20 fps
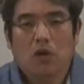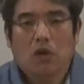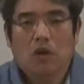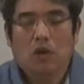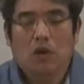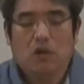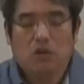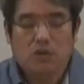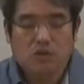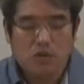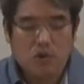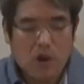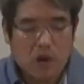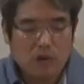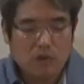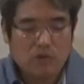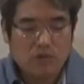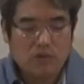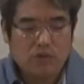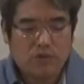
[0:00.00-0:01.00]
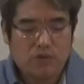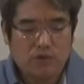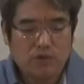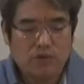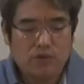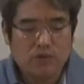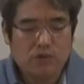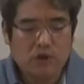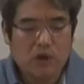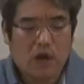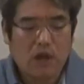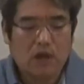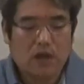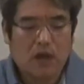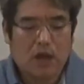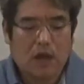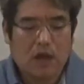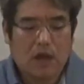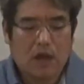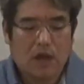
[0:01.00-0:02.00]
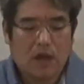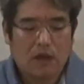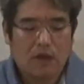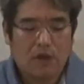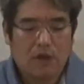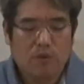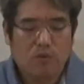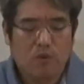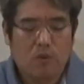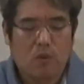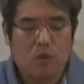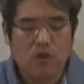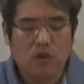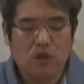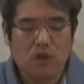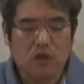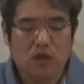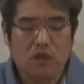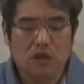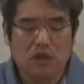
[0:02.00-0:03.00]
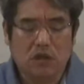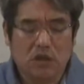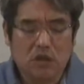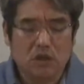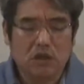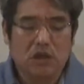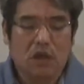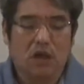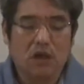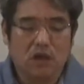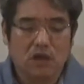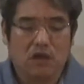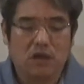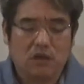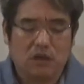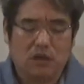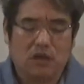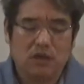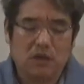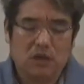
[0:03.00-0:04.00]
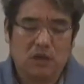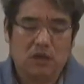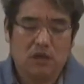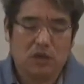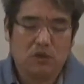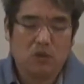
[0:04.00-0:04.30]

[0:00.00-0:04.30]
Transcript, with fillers: 어, 추하 수술을 할때 여러분 곡식을 떤다는 것은